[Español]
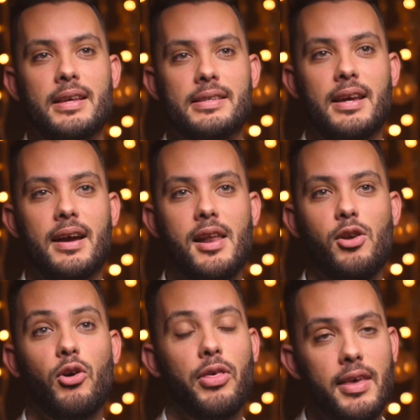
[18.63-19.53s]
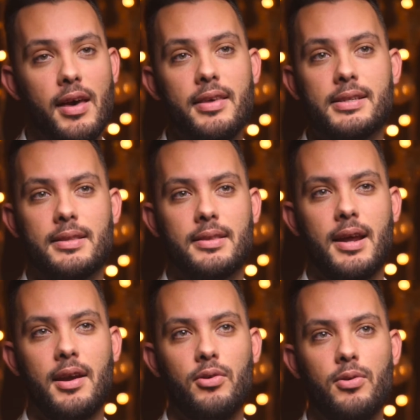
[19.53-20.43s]
Llegan los días de
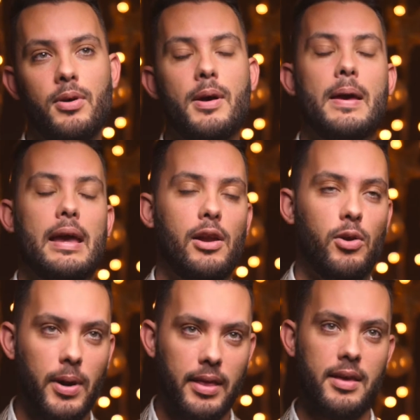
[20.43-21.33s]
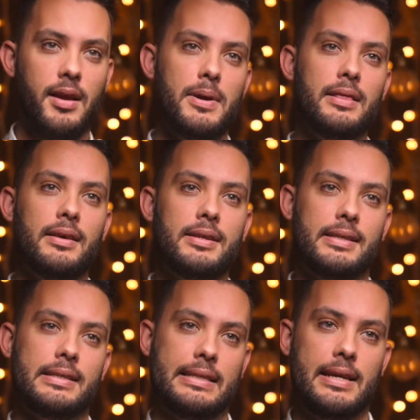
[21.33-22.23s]
centrarnos en lo verdaderamente
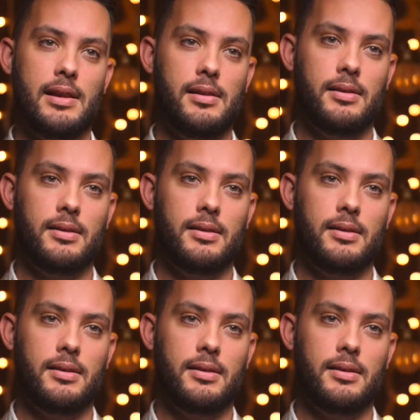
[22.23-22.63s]
esencial,